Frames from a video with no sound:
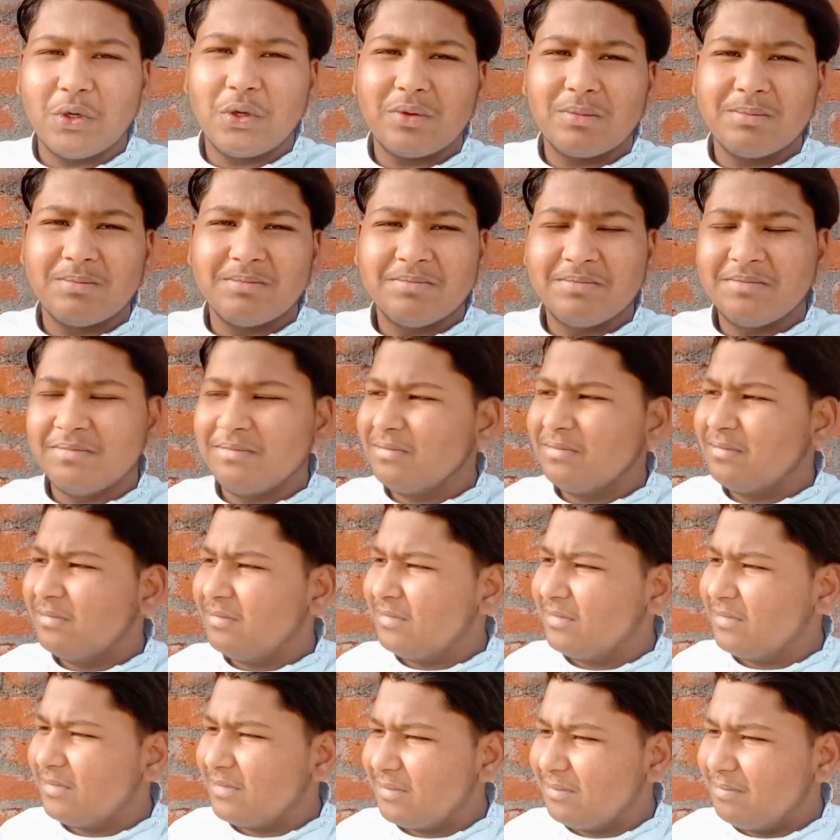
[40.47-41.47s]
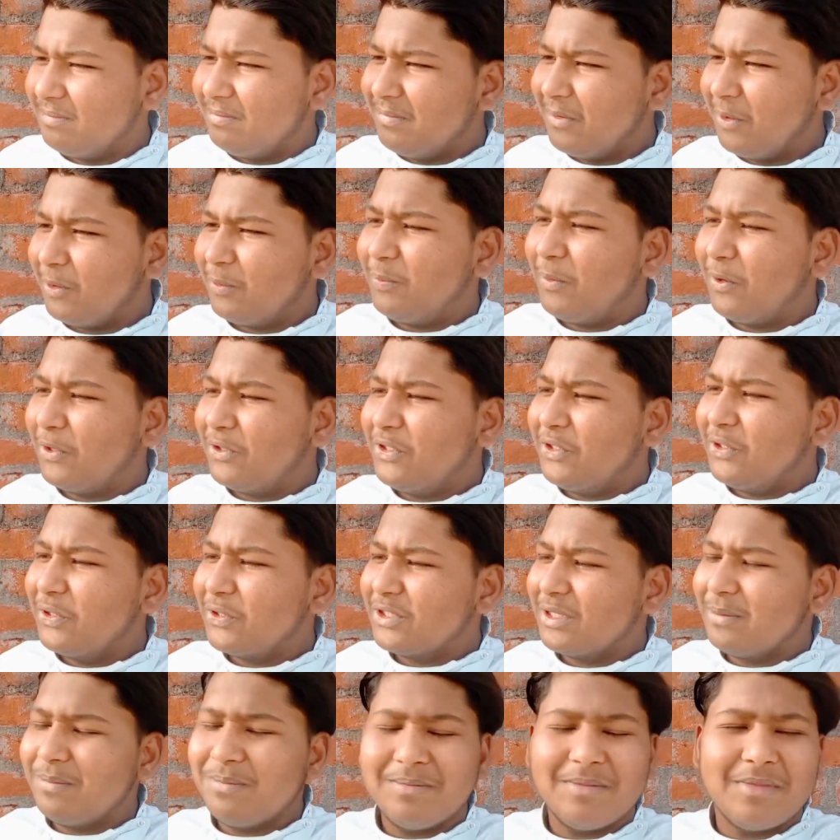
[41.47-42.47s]
लोग बहुत दिनों
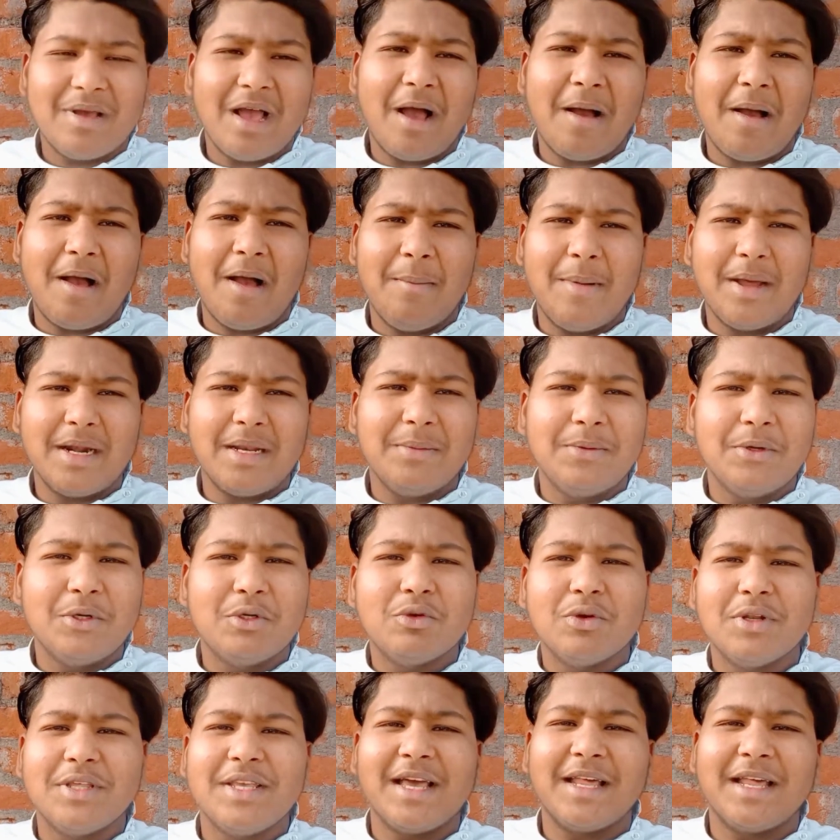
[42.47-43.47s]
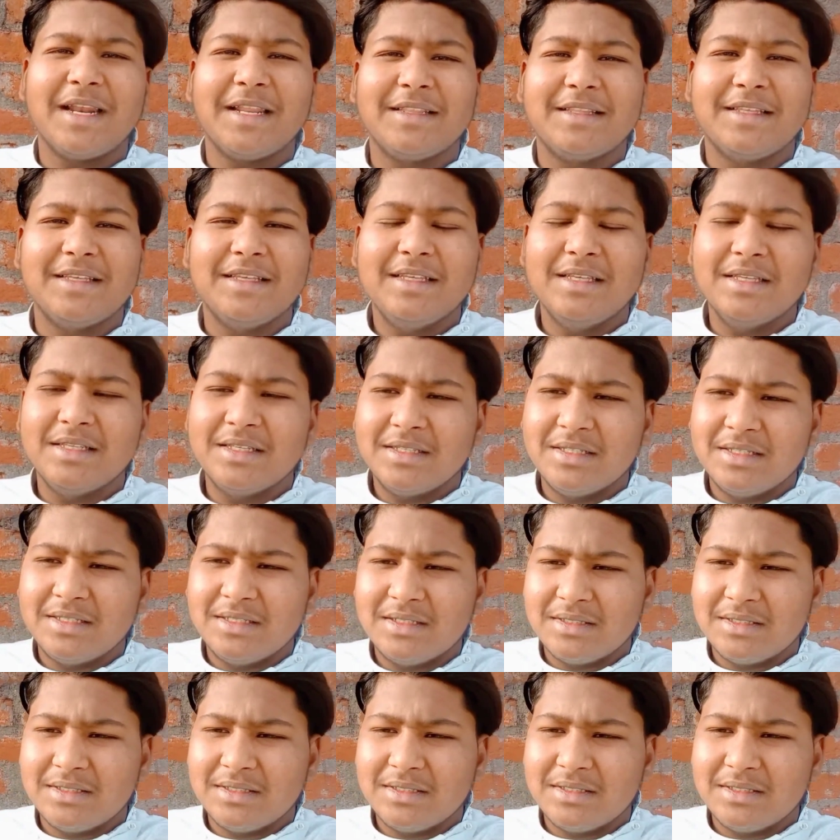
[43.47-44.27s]
से हमारी वीडियो नहीं आ रही थी